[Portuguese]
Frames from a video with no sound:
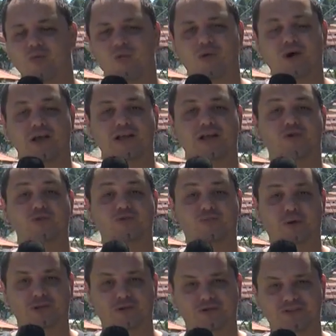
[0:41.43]
morei na Luiz
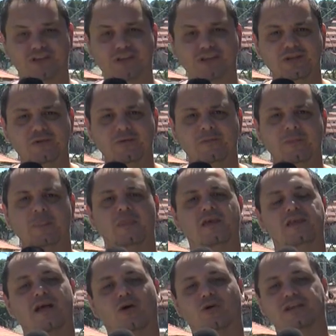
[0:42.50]
Patrocínio
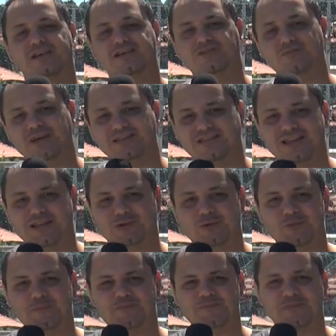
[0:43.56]
e na Rodrigues Macedo.